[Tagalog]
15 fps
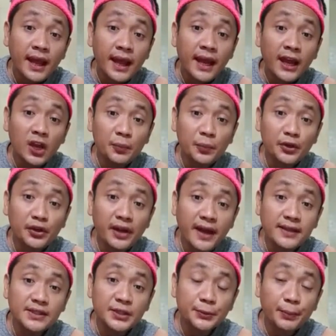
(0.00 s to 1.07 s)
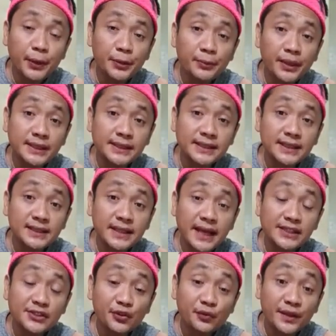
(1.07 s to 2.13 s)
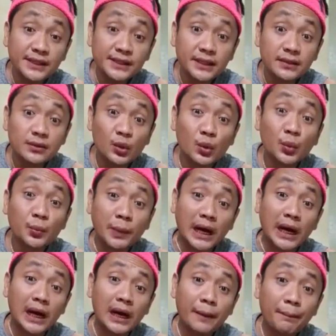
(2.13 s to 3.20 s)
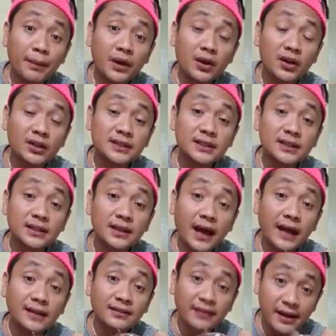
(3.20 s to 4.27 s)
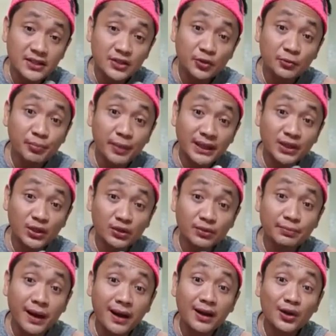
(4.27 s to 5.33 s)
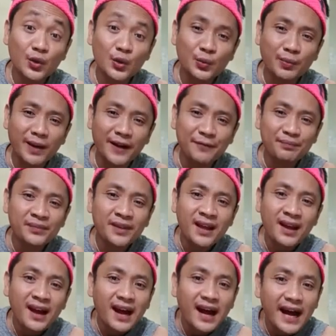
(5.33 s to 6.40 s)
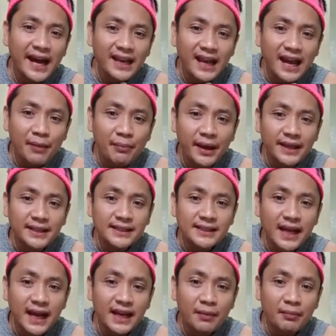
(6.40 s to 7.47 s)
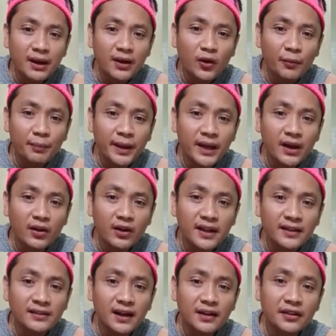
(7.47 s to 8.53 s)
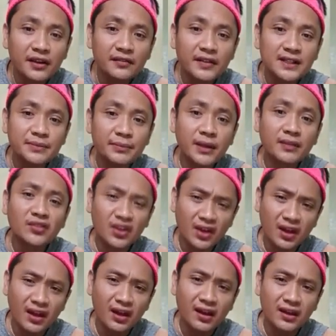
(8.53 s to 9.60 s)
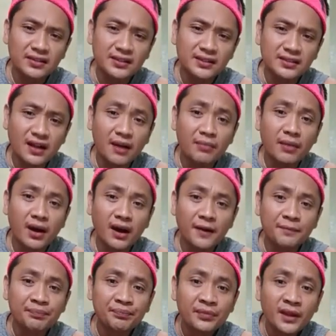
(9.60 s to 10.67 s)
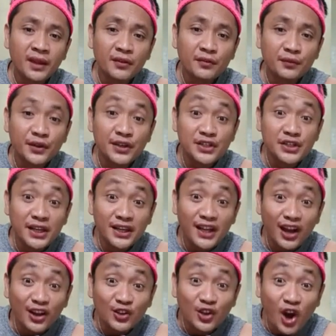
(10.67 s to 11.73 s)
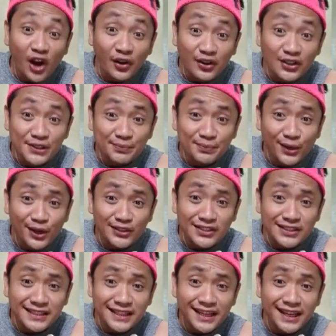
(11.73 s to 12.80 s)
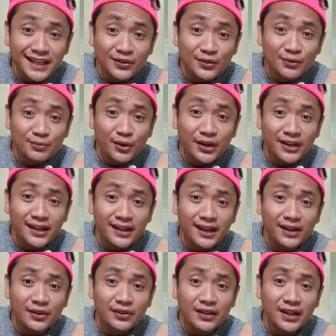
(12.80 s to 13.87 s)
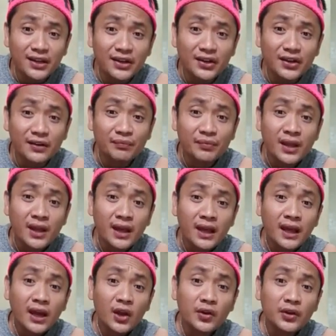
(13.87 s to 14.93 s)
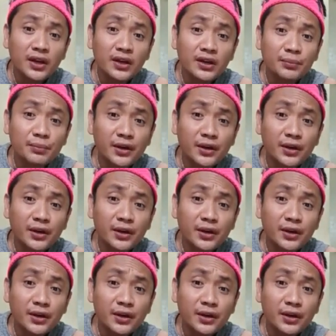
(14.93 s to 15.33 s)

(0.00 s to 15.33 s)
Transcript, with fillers: Hello po, dear Esther Parmes. The taste of this is lupa because the taste of beetroot parang lupa. An Lamay, sana mag-open na ulit ang investment. Yes, tama. Virginia Coros Bronson. Good morning, hello dear. Hello dear